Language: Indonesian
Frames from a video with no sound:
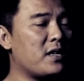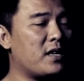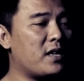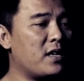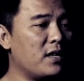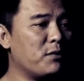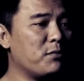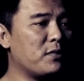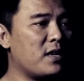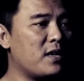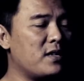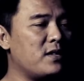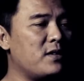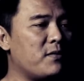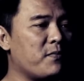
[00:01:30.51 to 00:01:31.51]
Karena itu
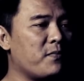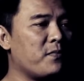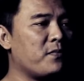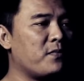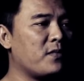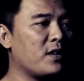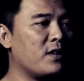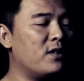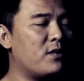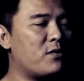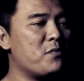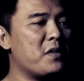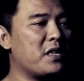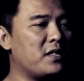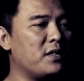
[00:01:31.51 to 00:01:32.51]
tadi,
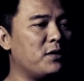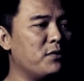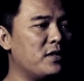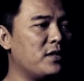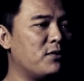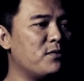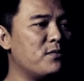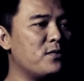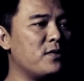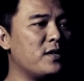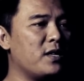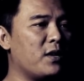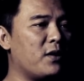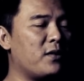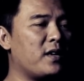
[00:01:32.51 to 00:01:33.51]
rumahnya itu
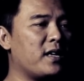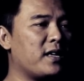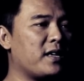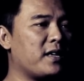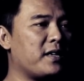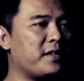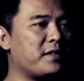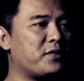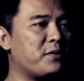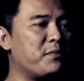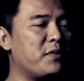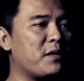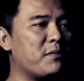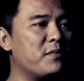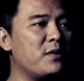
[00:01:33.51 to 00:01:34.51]
ditumbuhi oleh
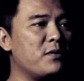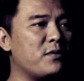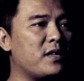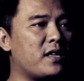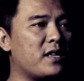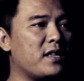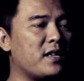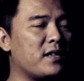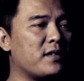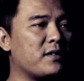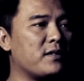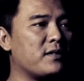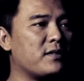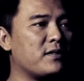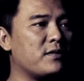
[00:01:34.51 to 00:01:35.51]
semak belukar yang
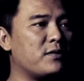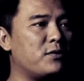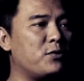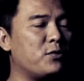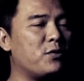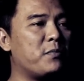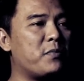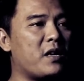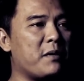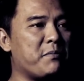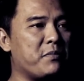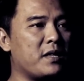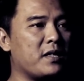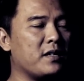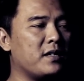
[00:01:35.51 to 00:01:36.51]
cukup
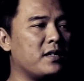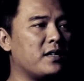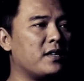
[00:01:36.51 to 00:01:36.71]
rapat